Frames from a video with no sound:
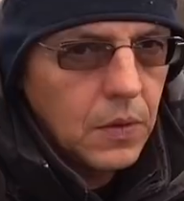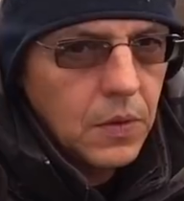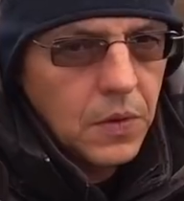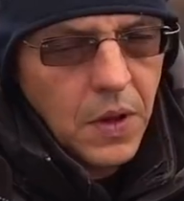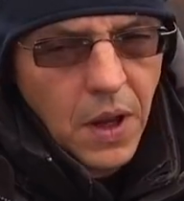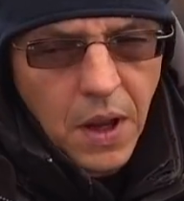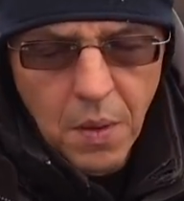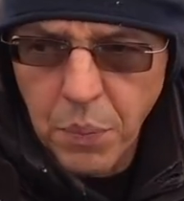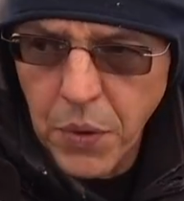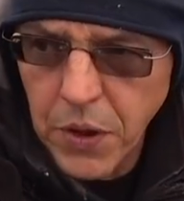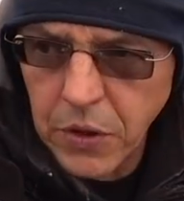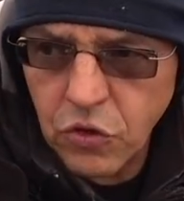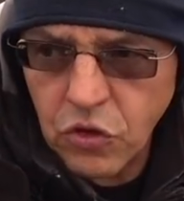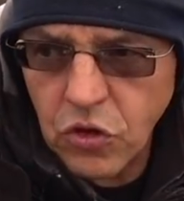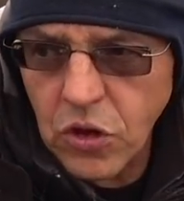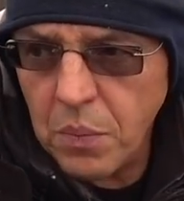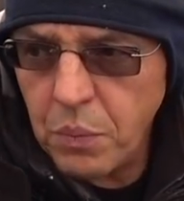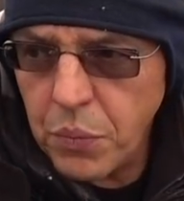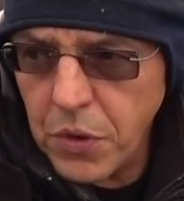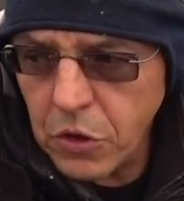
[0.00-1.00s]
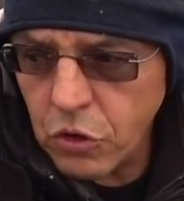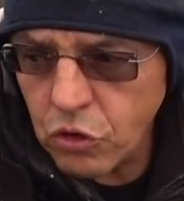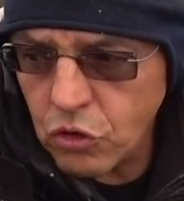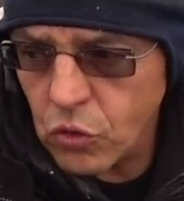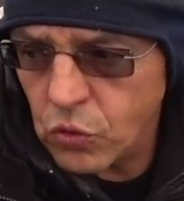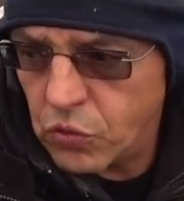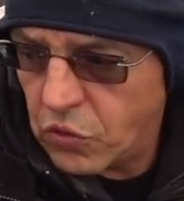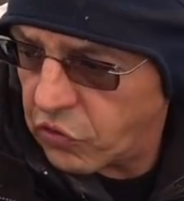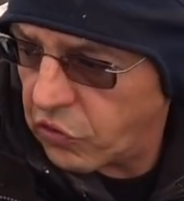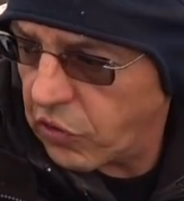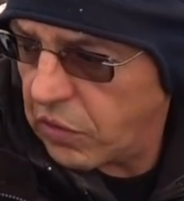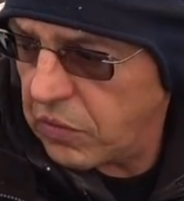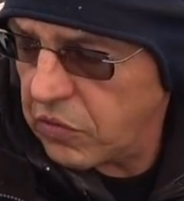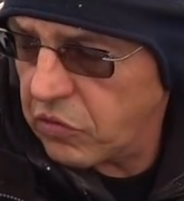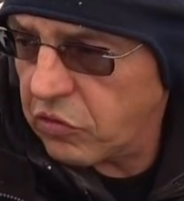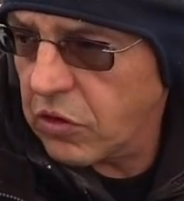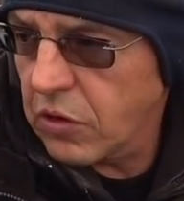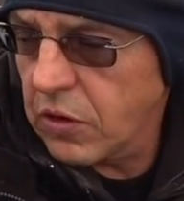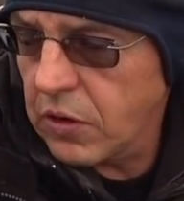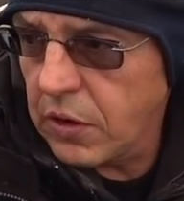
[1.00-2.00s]
И опять же я перешел на
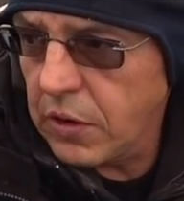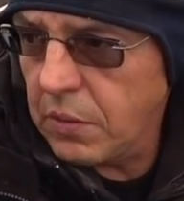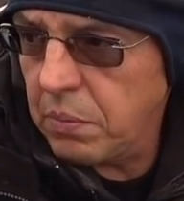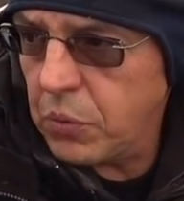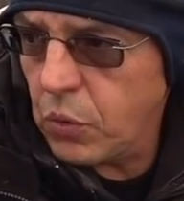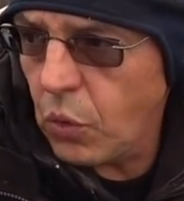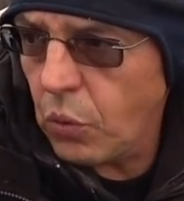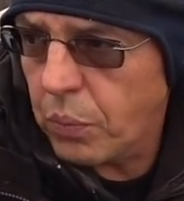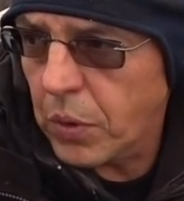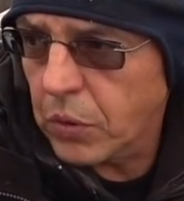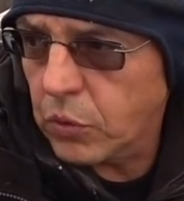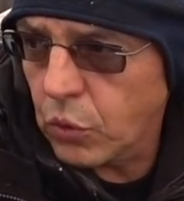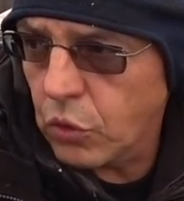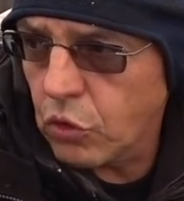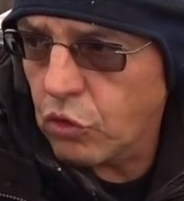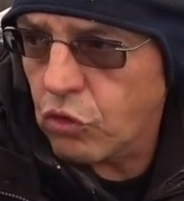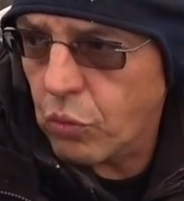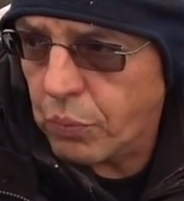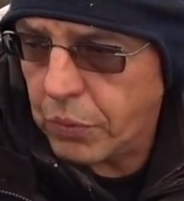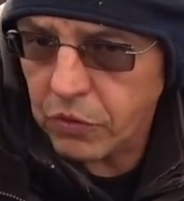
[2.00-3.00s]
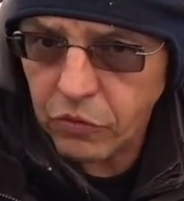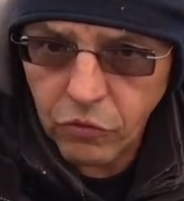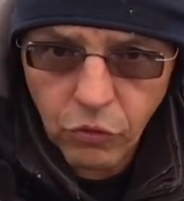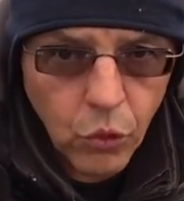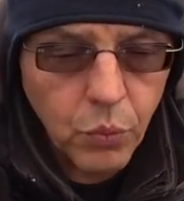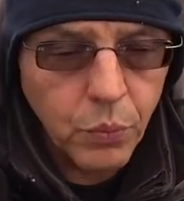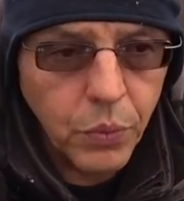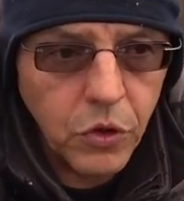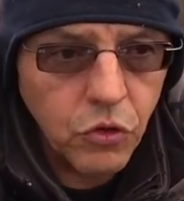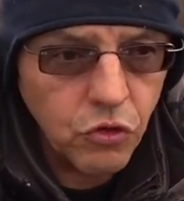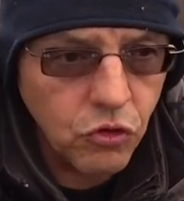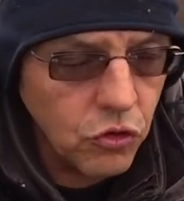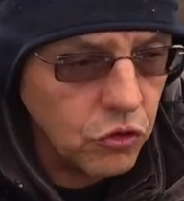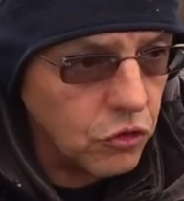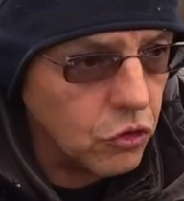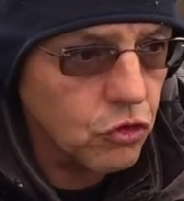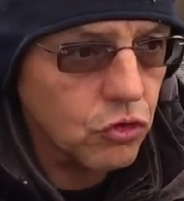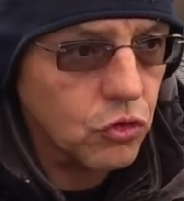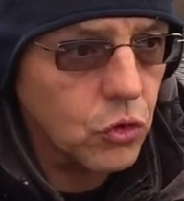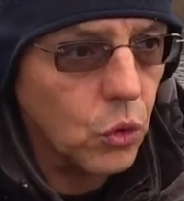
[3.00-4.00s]
советское колебло по той еще простой
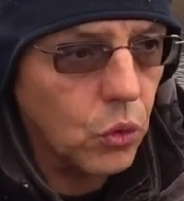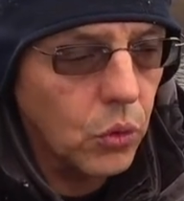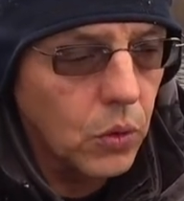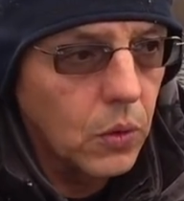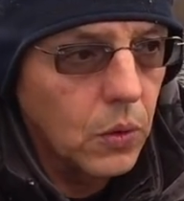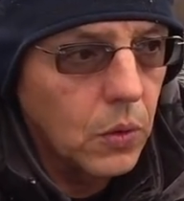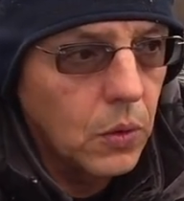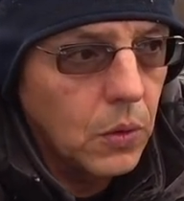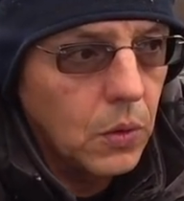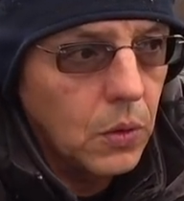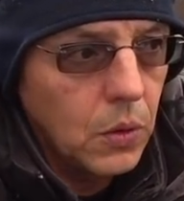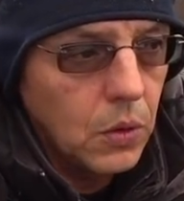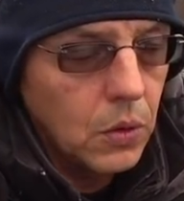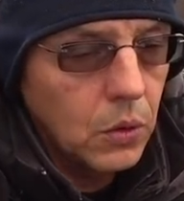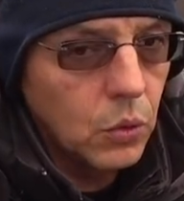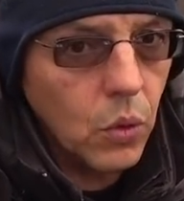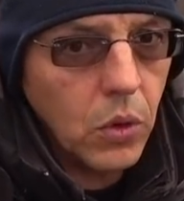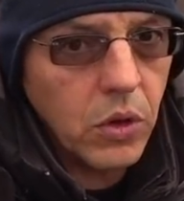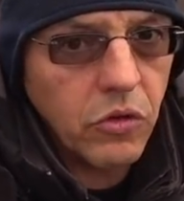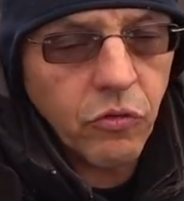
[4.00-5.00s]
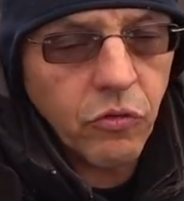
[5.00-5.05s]
причине, что... Ну а